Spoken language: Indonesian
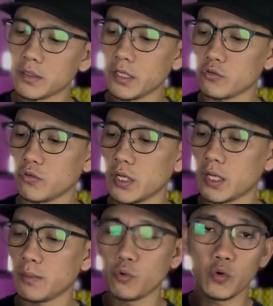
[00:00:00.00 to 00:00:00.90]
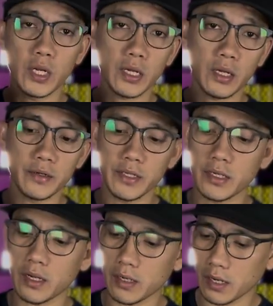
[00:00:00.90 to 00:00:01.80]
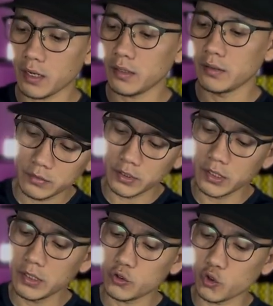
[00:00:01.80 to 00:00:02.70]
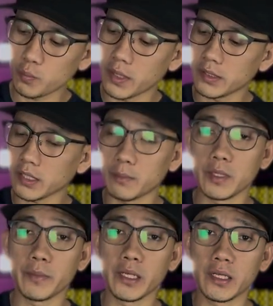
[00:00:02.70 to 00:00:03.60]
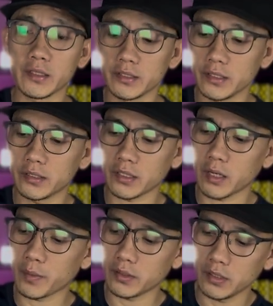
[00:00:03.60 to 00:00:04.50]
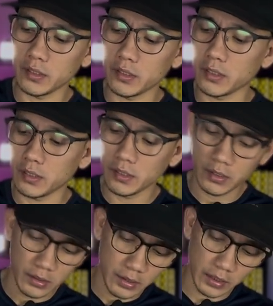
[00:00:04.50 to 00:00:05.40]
dia sudah menggunakan YKK jadi cukup banyak emblem Eiger di sini terdapat di di